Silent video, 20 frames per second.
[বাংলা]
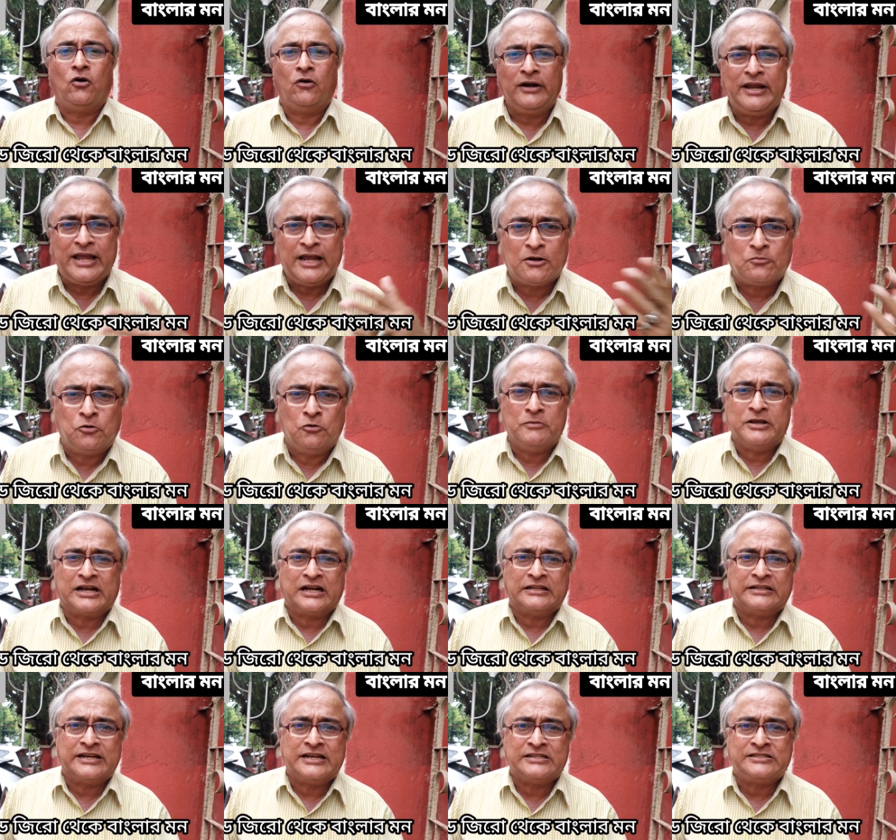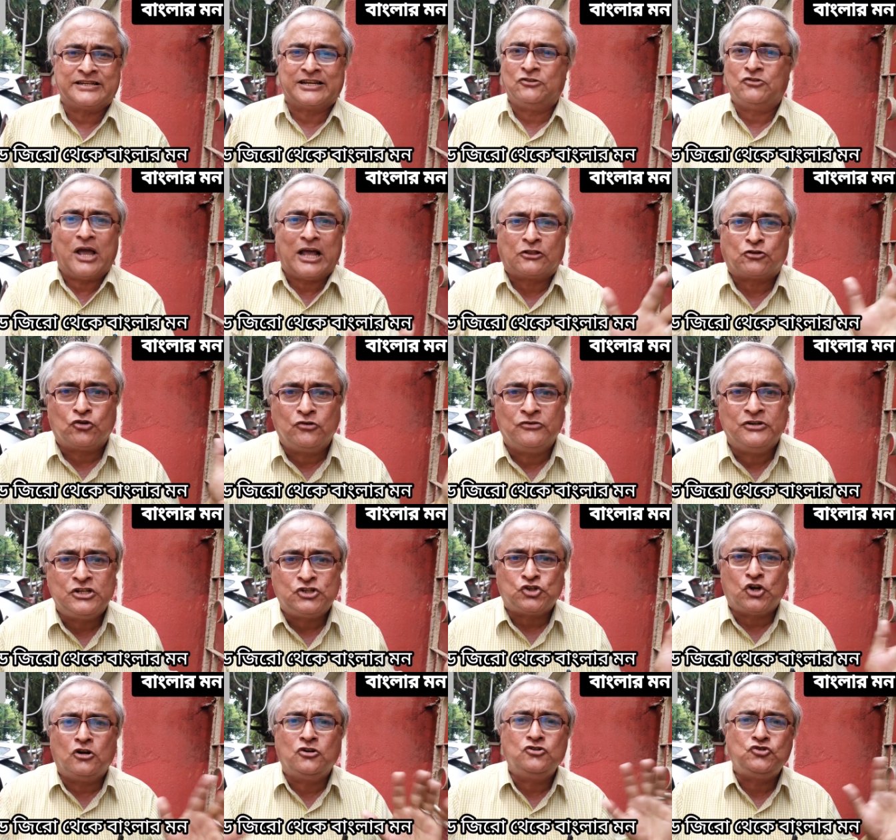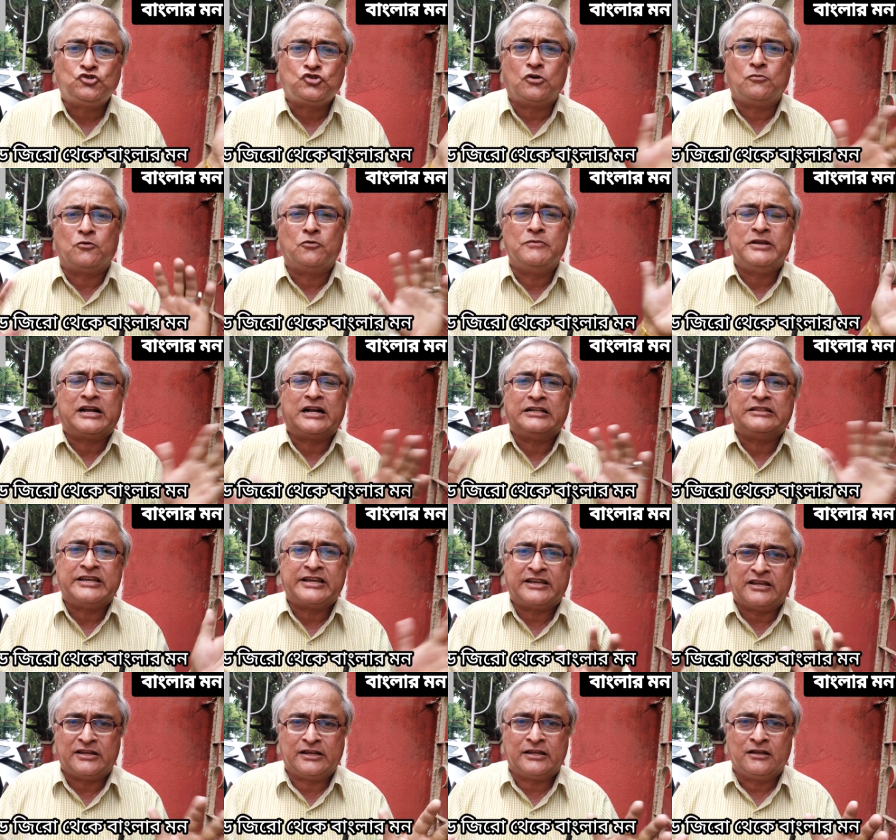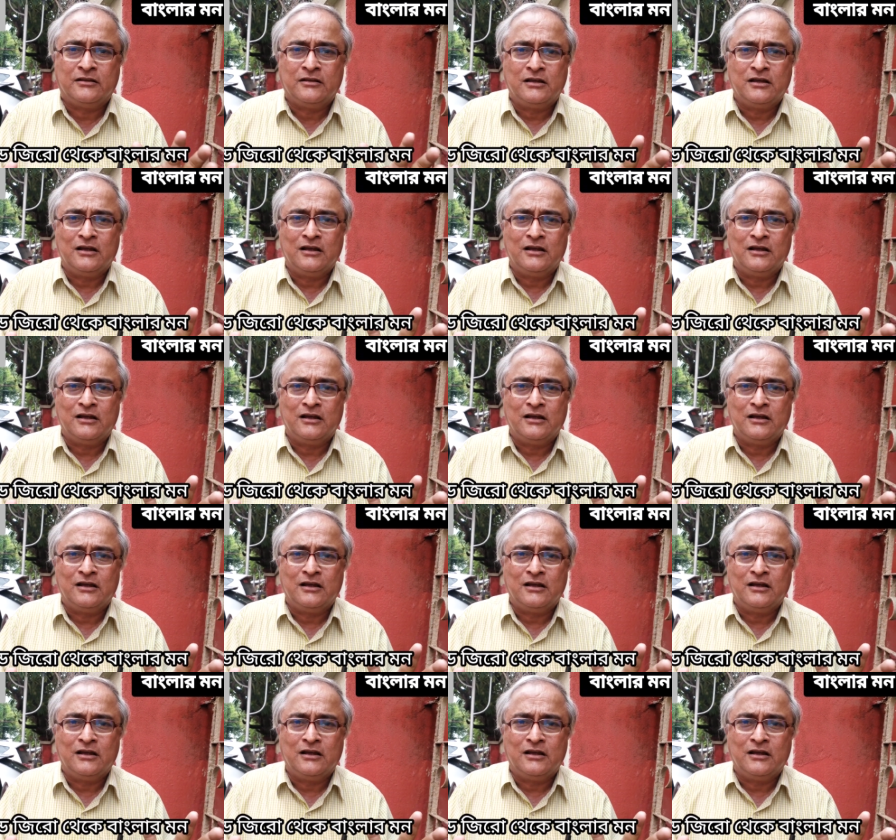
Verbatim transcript: অনেক ভূমিকা দেখেছি কিন্তু এত নৃশংস ভূমিকা দেখিনি